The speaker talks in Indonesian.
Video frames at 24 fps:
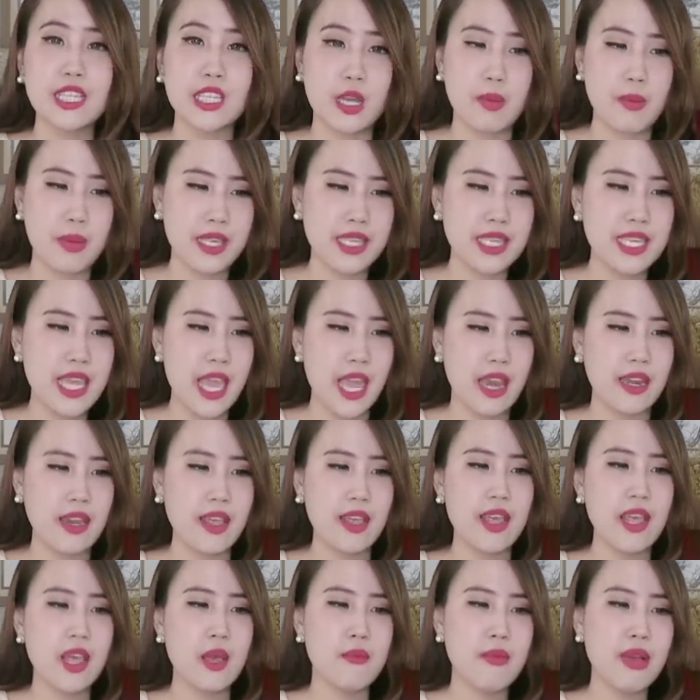tiga bagian
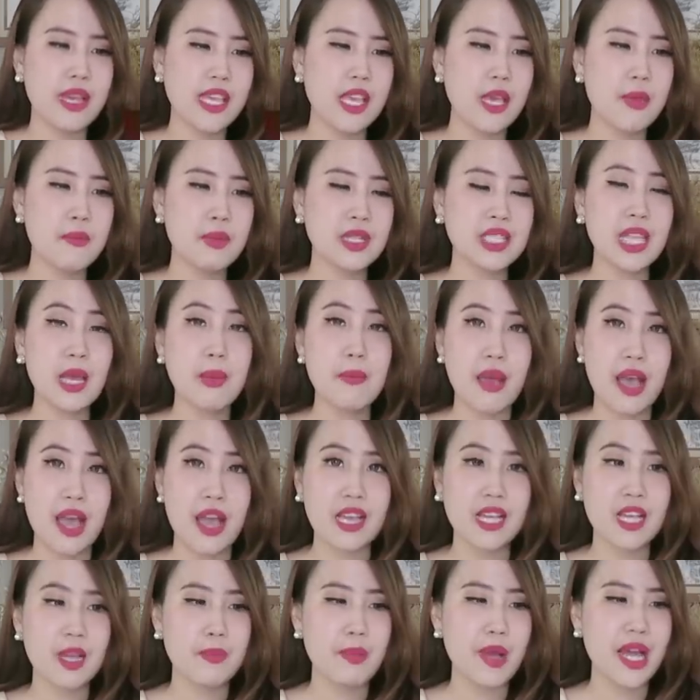bagian
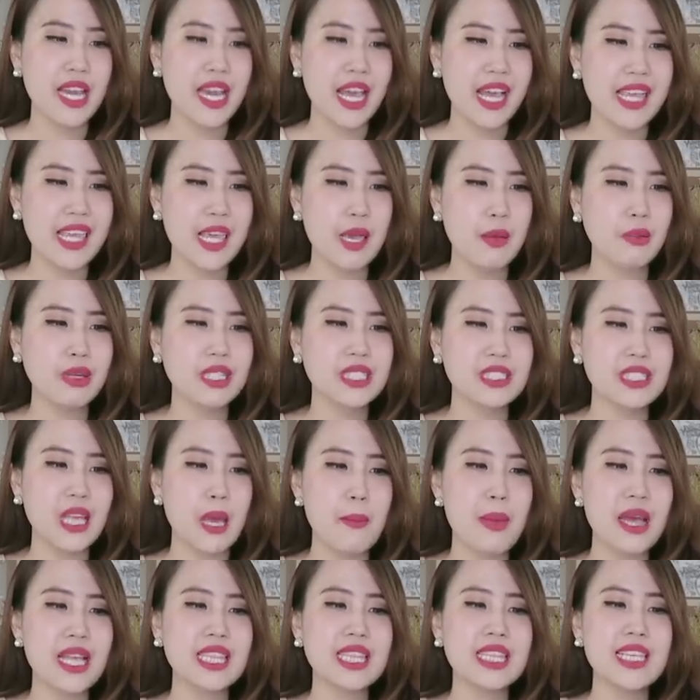pertama kepalanya
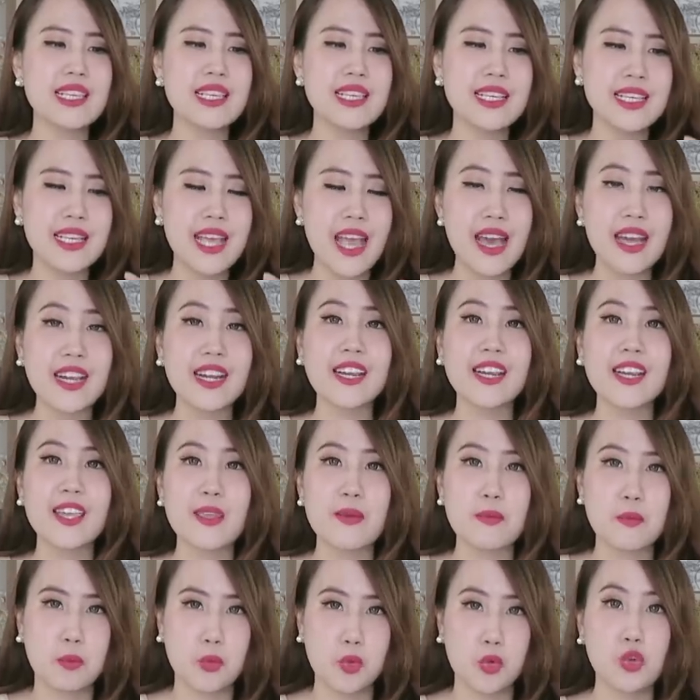bersama 3000
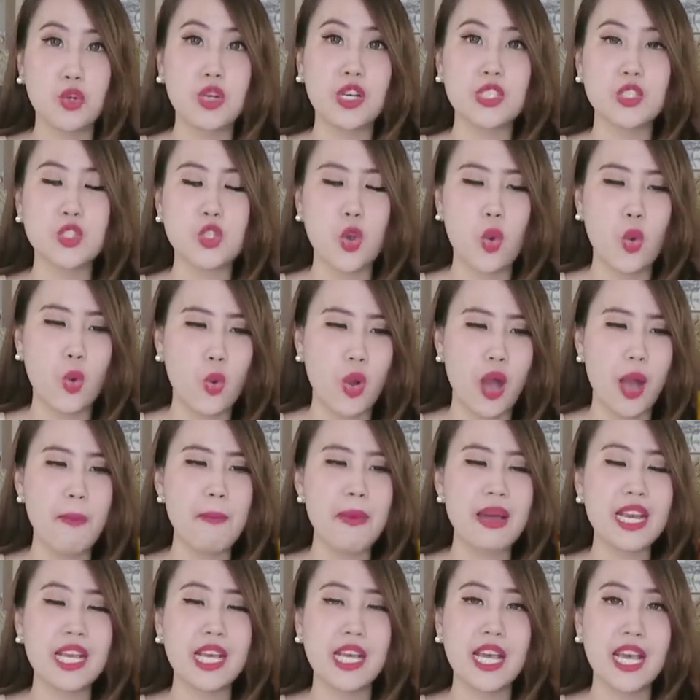kecoa
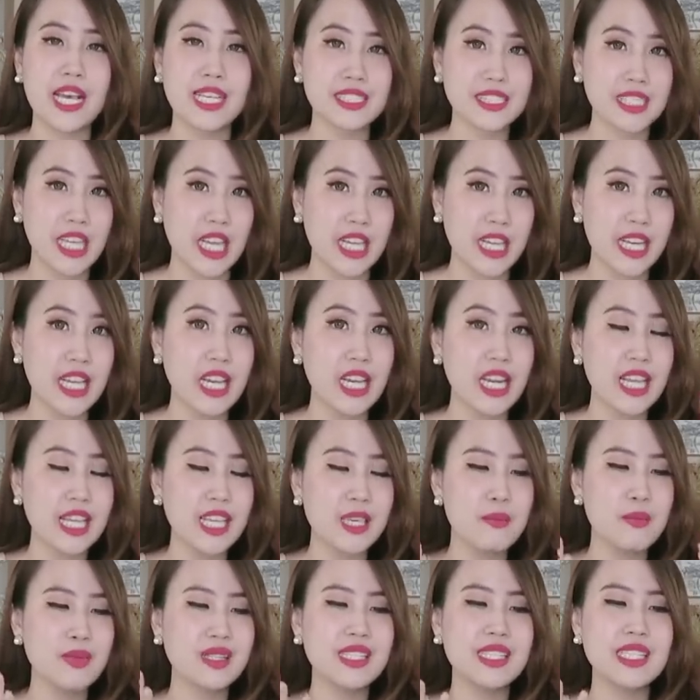Madagaskar yang
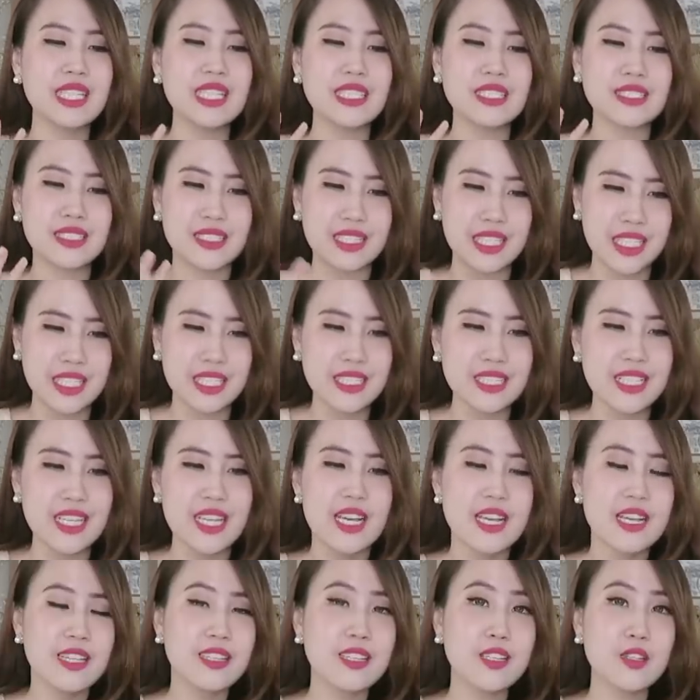lagi mendesis
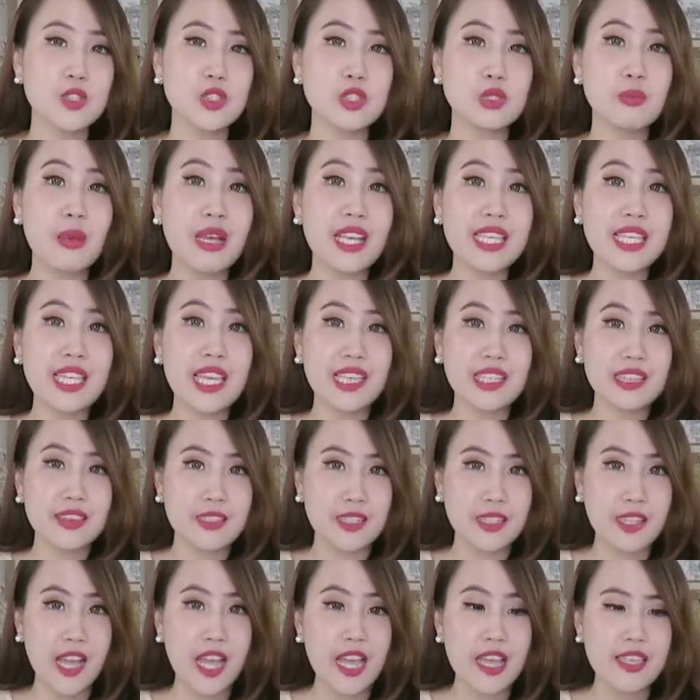terus
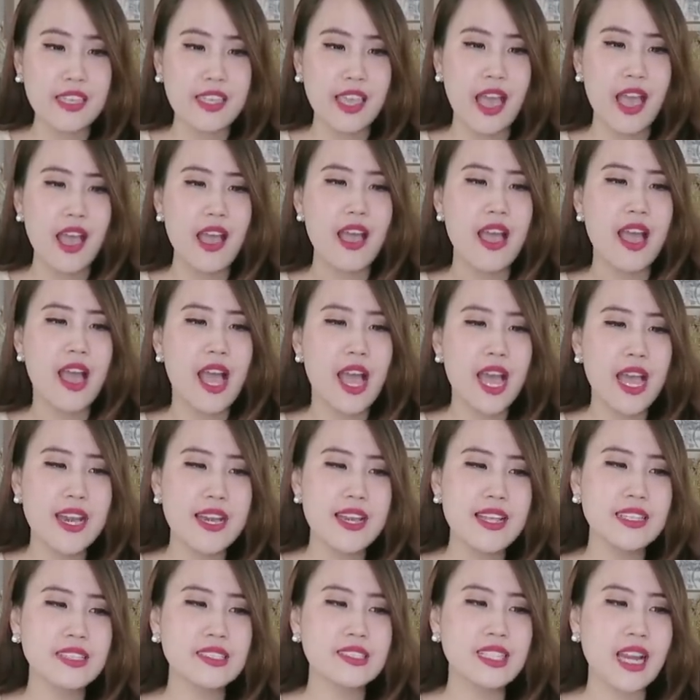bagian tengahnya
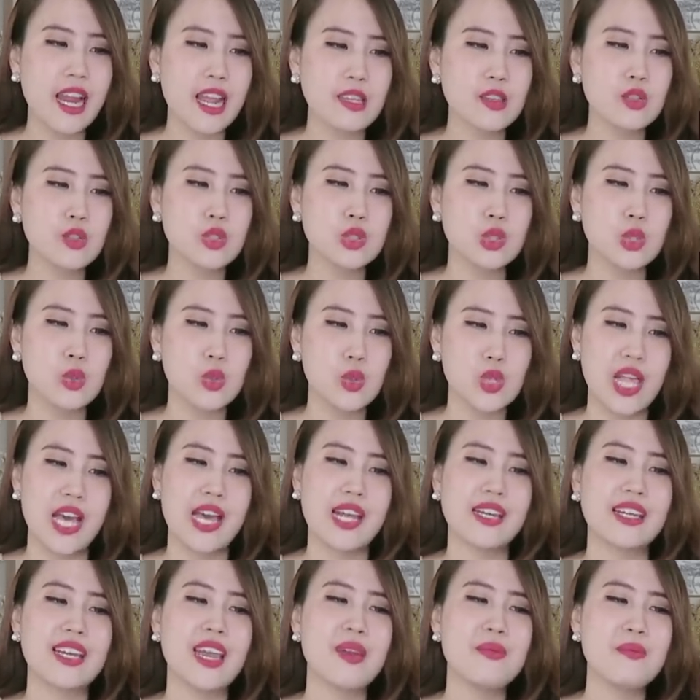ada 100
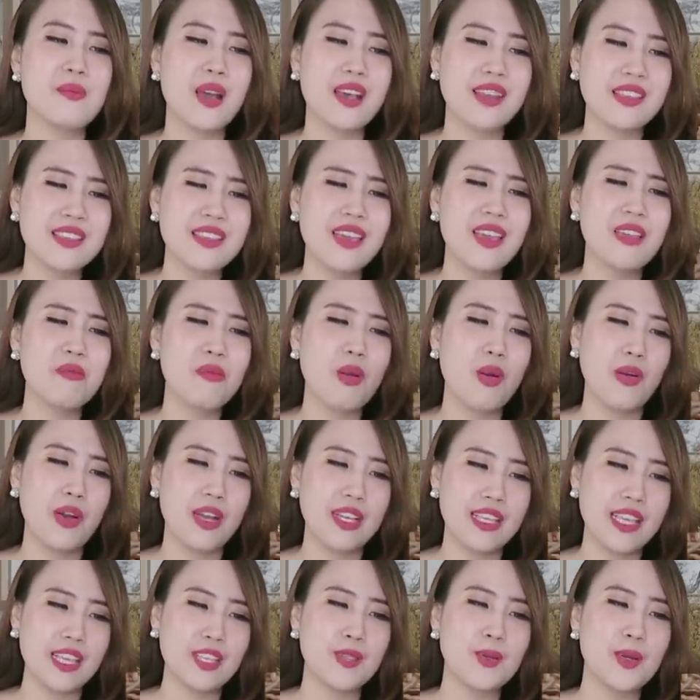ular dan bagian
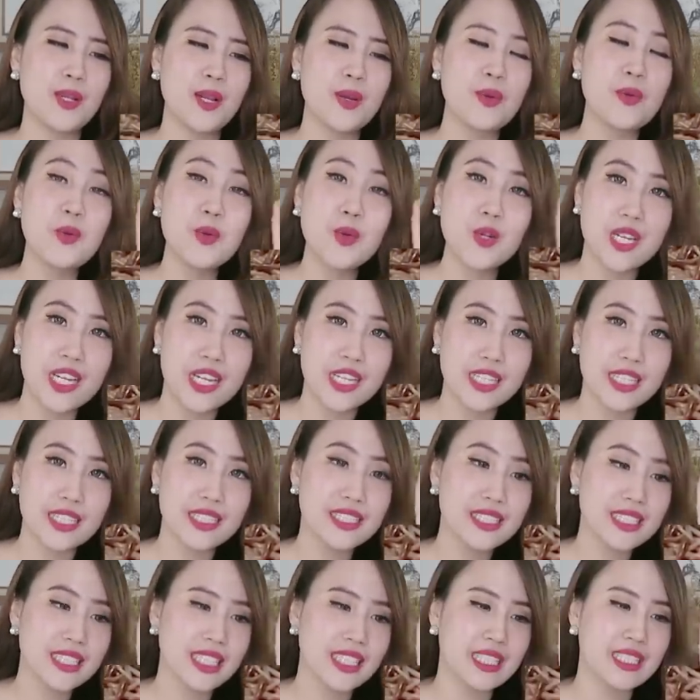bawahnya itu ada ular
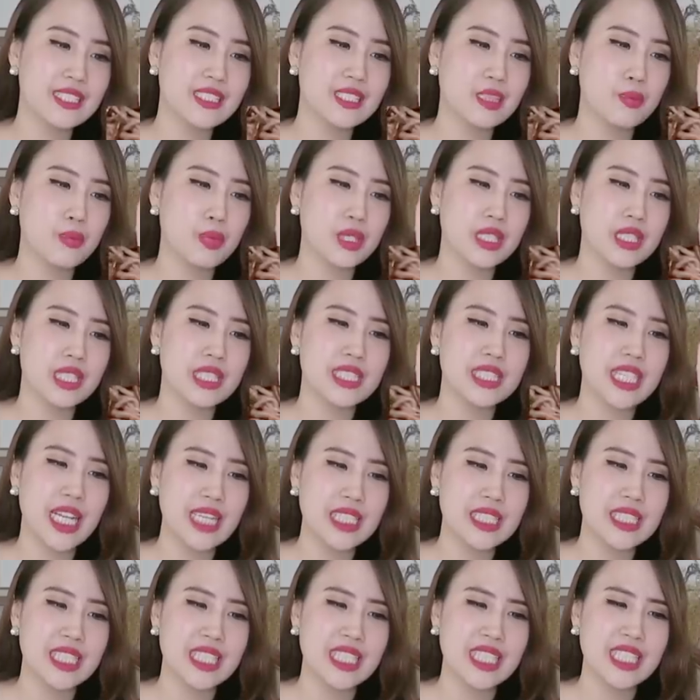kecil seperti
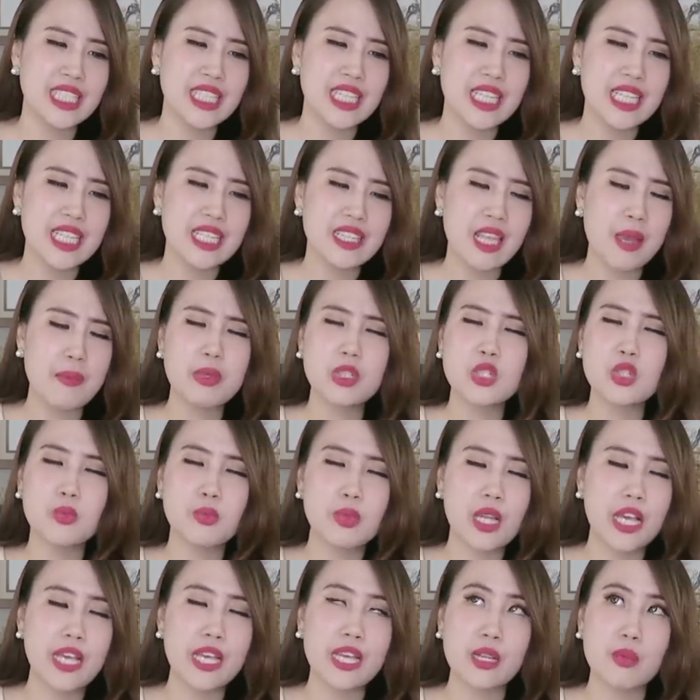cacing tapi
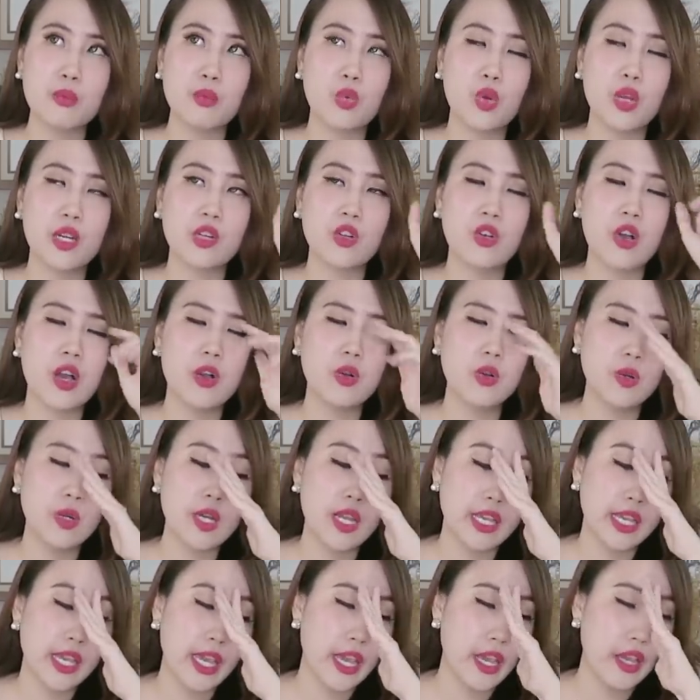jumlahnya ribuan kok
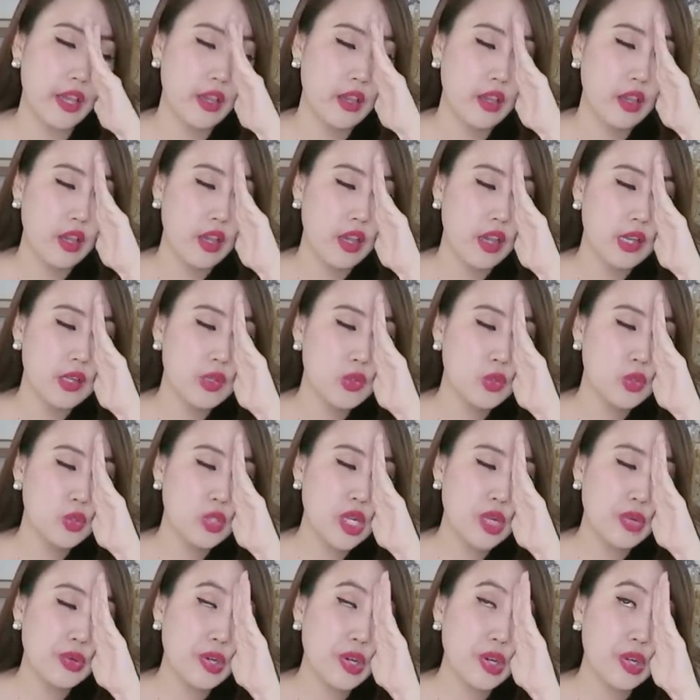aku udah kayak aduh
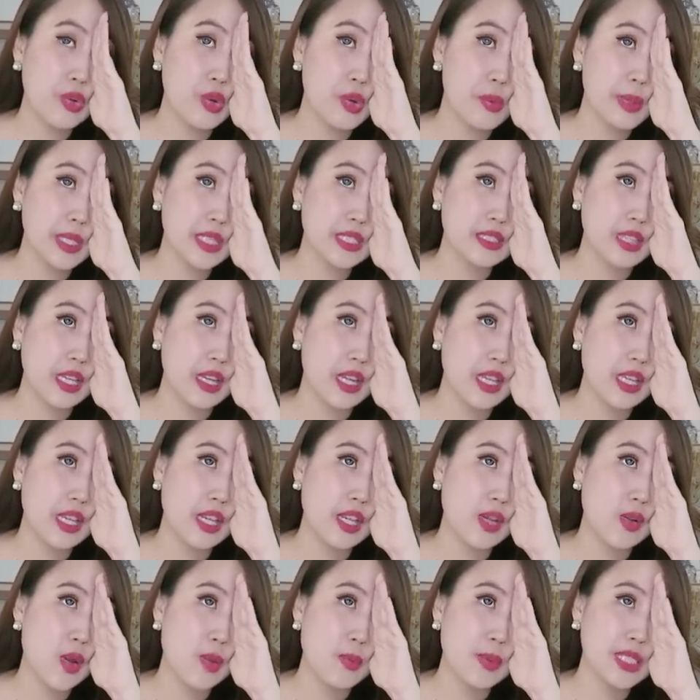udah udah gue pingsan aja
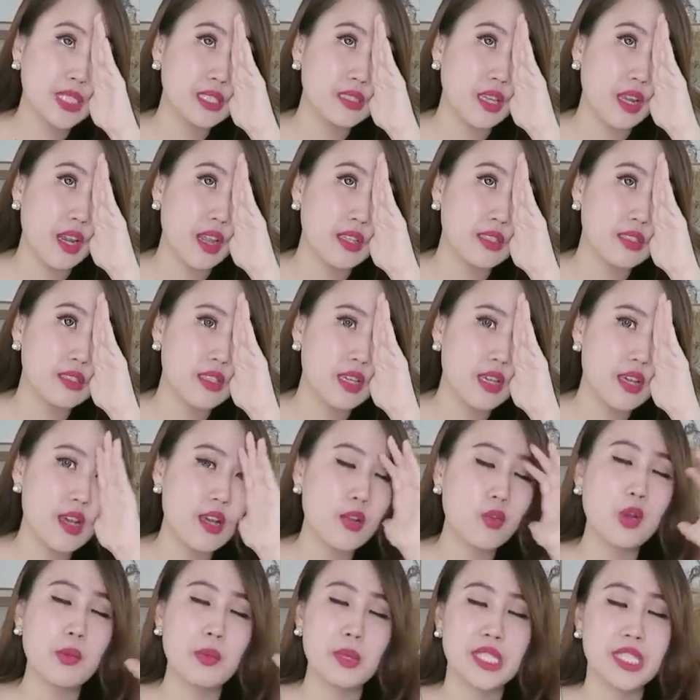jadi gue pingsan
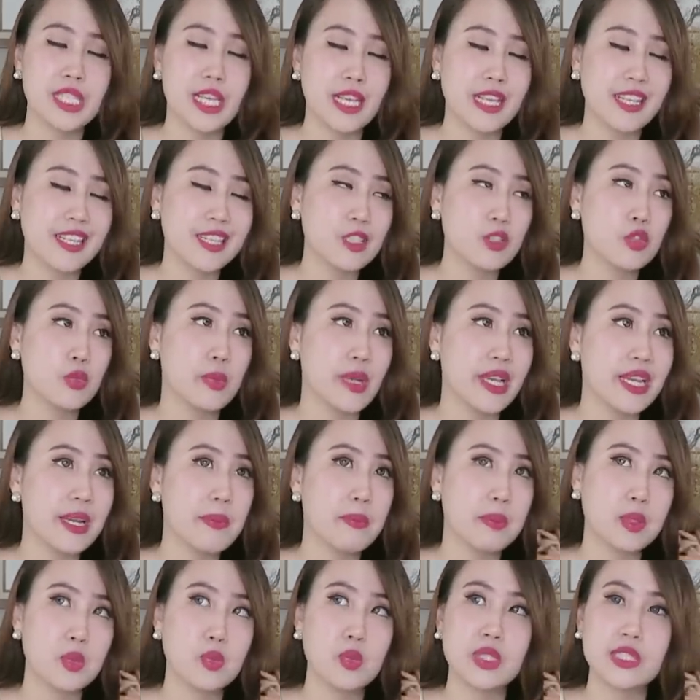aja gue pingsan aja supaya
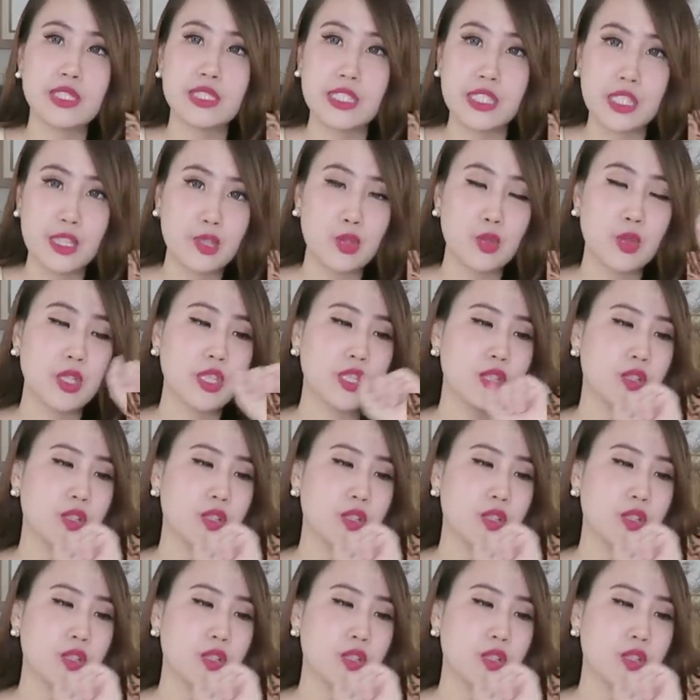dapat duit segitu